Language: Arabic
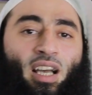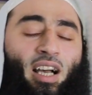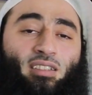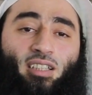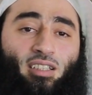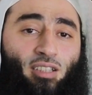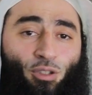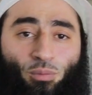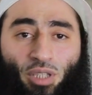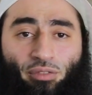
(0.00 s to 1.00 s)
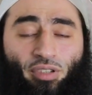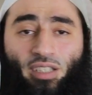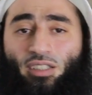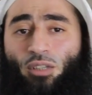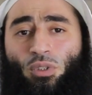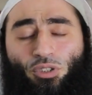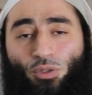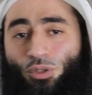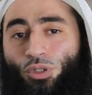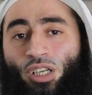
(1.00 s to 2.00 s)
حتى تعم الفائده
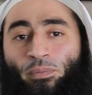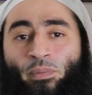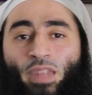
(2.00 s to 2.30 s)
وانشروها